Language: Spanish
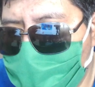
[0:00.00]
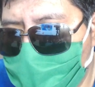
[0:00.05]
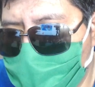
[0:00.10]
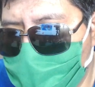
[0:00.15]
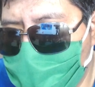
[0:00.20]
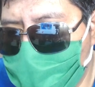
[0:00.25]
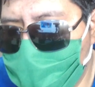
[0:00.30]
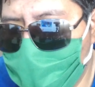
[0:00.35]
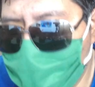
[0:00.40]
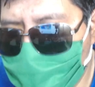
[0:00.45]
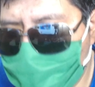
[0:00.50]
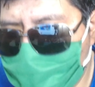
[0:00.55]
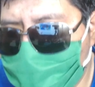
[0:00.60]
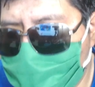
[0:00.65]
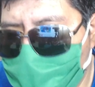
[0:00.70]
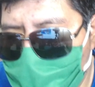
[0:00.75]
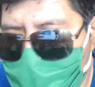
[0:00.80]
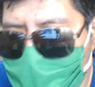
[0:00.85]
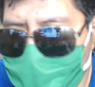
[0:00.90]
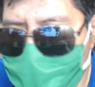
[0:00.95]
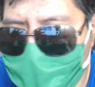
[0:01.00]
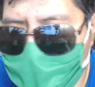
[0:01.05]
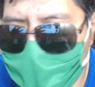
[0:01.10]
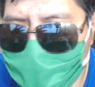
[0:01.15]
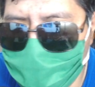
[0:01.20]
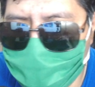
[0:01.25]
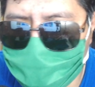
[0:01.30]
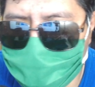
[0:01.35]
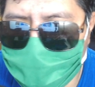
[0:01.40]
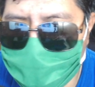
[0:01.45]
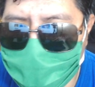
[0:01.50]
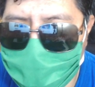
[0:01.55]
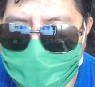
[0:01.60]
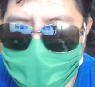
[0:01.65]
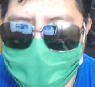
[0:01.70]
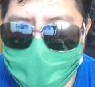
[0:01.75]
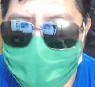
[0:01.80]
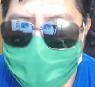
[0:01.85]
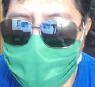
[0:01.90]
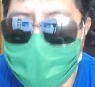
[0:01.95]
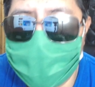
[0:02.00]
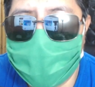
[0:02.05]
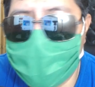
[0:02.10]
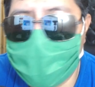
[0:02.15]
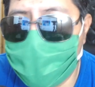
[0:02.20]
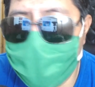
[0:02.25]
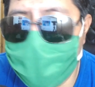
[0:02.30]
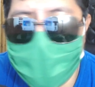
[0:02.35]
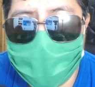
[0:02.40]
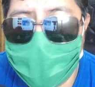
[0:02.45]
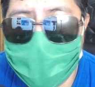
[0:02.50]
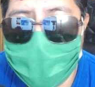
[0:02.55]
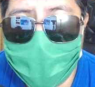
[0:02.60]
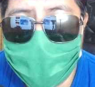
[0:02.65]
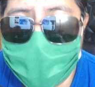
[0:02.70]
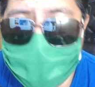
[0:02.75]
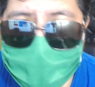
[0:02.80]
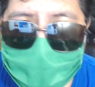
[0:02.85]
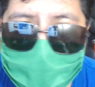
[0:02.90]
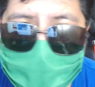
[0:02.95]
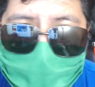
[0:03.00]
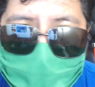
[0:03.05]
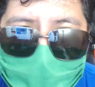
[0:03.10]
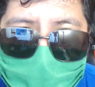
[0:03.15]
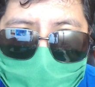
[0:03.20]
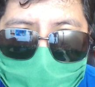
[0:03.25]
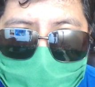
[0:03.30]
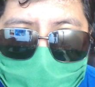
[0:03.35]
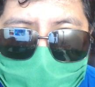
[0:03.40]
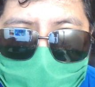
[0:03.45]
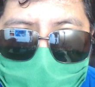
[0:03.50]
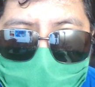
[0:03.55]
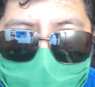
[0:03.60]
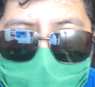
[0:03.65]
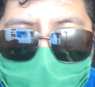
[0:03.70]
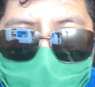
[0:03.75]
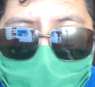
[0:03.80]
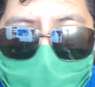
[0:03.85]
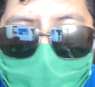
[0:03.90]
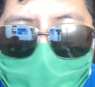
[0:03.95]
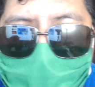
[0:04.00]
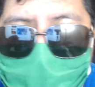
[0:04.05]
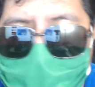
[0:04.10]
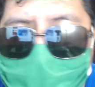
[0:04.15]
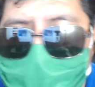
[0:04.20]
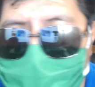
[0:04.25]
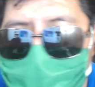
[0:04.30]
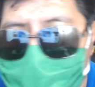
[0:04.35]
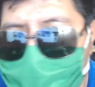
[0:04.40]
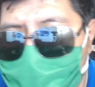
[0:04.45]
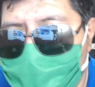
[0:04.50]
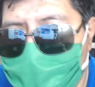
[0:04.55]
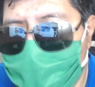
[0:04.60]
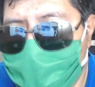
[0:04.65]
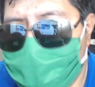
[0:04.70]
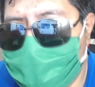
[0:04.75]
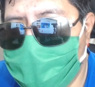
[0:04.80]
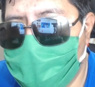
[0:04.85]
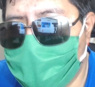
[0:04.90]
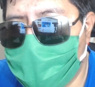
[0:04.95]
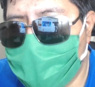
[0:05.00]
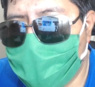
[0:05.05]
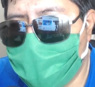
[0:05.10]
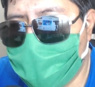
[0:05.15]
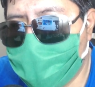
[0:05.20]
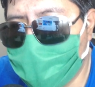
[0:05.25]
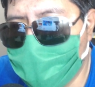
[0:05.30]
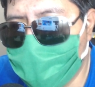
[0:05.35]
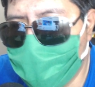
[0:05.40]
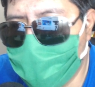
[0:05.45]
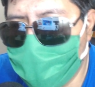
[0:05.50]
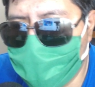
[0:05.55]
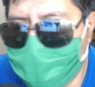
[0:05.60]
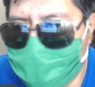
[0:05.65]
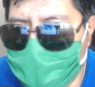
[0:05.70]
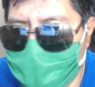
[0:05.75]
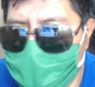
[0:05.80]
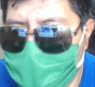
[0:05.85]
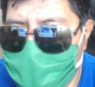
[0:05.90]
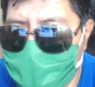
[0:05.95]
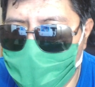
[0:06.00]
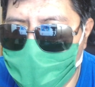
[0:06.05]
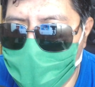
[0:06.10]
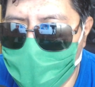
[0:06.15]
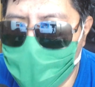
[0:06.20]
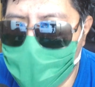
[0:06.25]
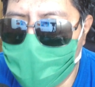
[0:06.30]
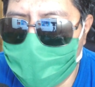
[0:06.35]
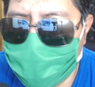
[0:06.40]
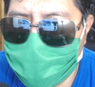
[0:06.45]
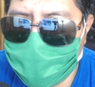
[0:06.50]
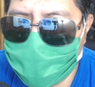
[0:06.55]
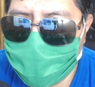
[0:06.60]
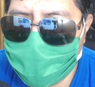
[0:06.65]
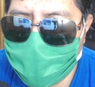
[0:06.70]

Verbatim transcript: no sea una justicia viciada de masistas, que no esté a cargo un juez